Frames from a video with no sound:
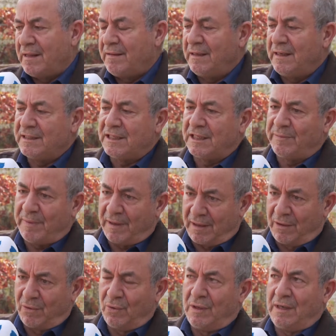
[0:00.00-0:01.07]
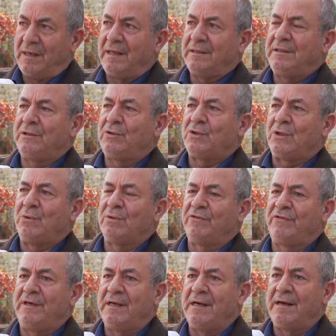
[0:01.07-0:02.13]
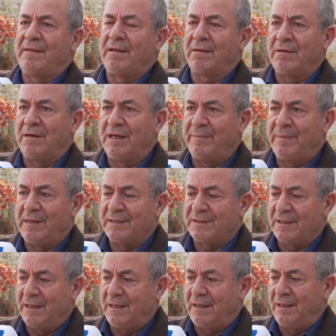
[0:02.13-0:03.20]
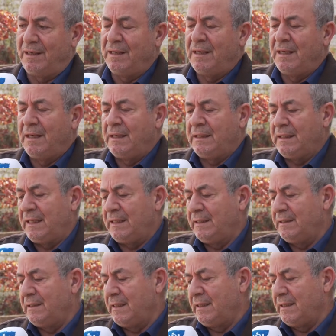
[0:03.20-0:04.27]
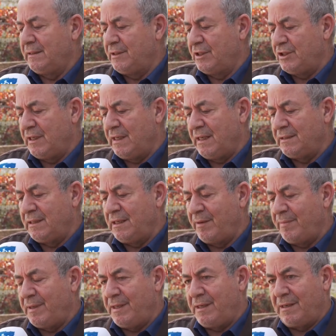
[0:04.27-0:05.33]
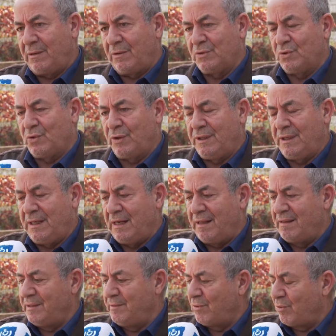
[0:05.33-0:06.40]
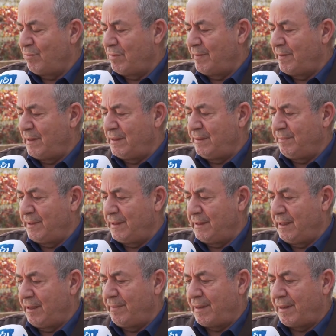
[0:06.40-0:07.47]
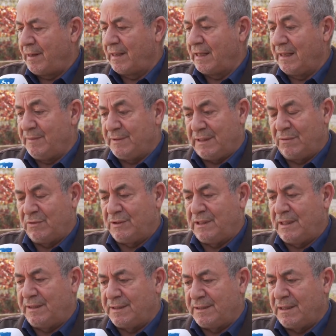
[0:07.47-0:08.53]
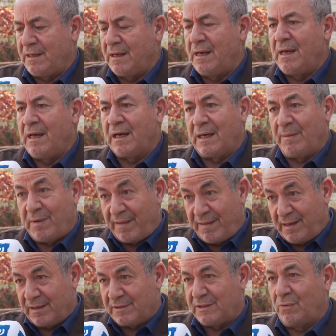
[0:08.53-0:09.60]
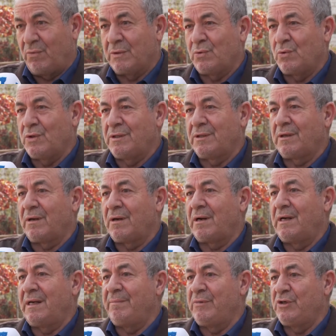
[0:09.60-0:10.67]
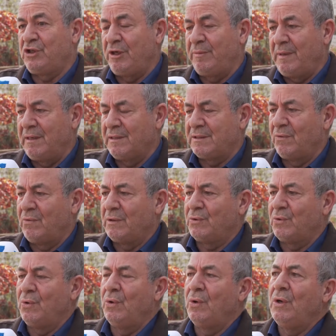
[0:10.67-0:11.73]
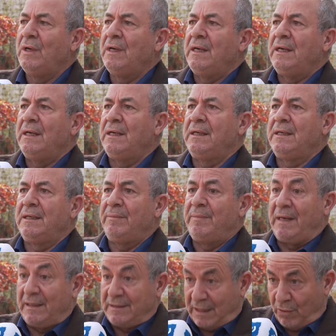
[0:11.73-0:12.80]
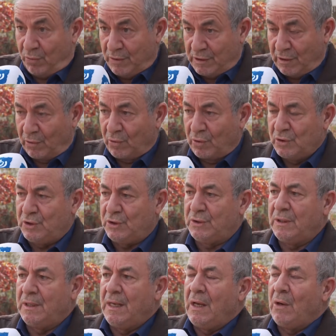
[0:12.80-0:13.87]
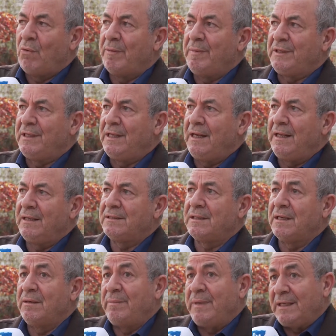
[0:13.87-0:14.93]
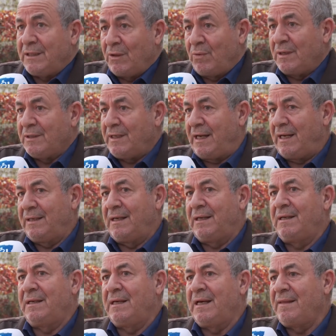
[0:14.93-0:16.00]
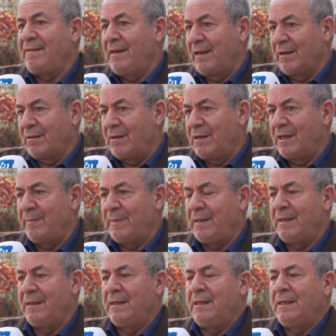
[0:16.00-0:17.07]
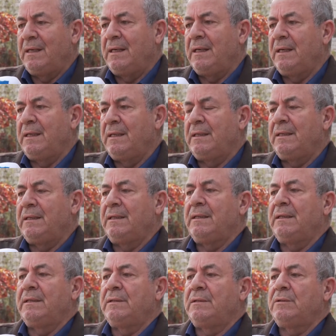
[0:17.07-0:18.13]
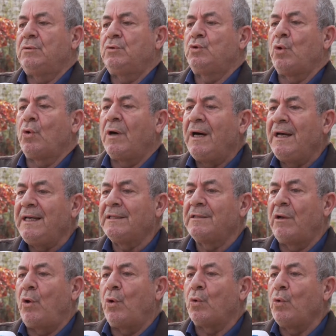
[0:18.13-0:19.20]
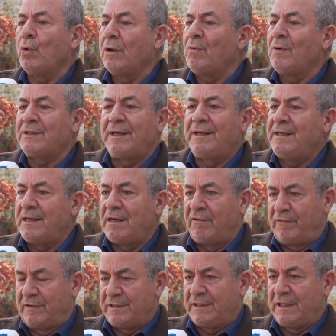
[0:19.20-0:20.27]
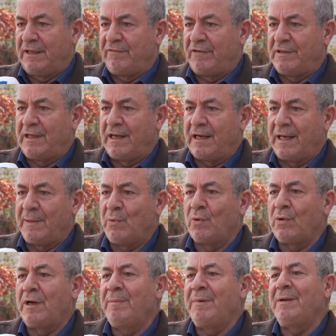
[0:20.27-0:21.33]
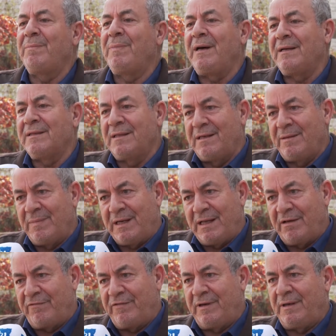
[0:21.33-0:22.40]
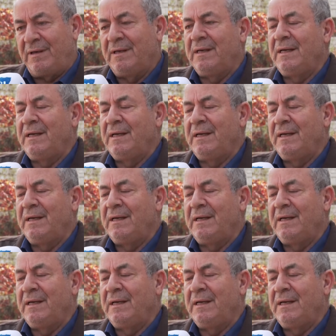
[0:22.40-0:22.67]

هذه ليست المرة الأولى التي تصوت فيها هذه القائمة لصالح يعني الاتجاهات اليمينية العنصرية هذه ربما يمكن المرة الخامسة أو السادسة قبل ذلك صوتوا ضد قرار لم الشمل صوتوا آه، مع تهويد القدس وبالتالي بات واضحا أن هذه القائمة آه، تقايض الحقوق الوطنية للفلسطينيين في الداخل مقابل بعض المنافع